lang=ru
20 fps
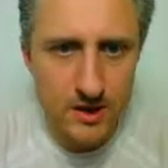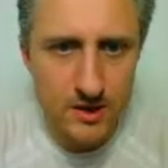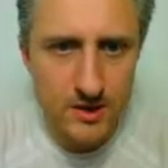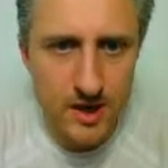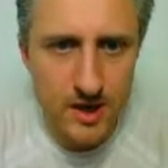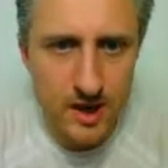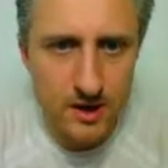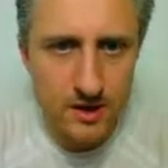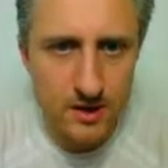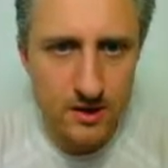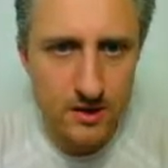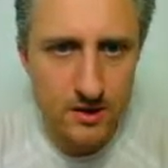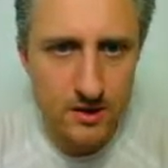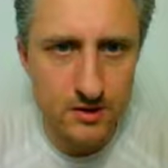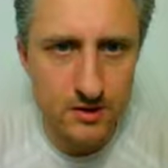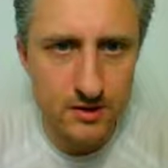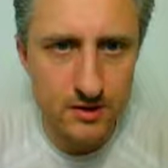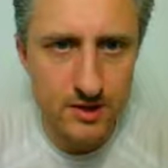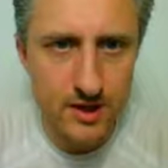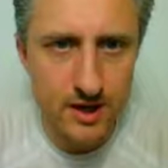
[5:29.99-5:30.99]
Так,
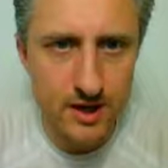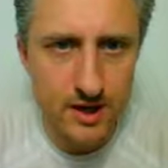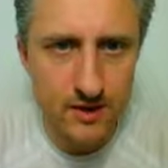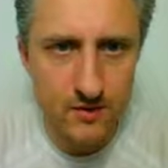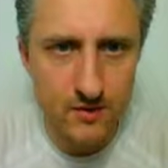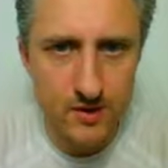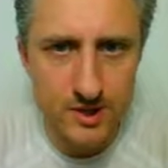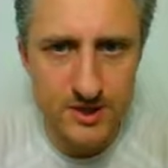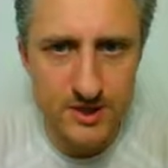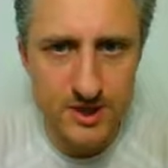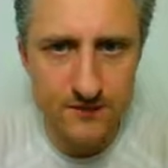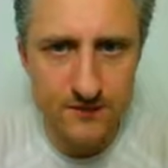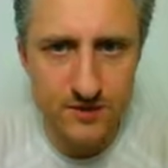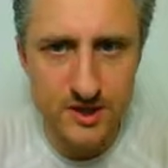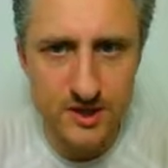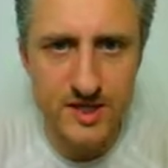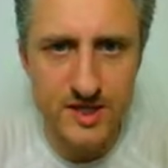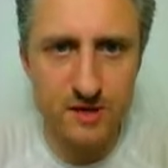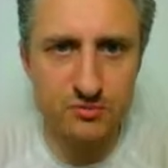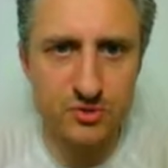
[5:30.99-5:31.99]
далее у нас
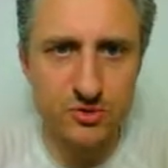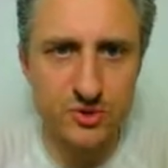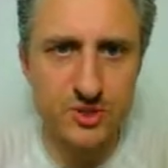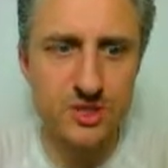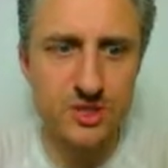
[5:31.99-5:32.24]
автозапуск.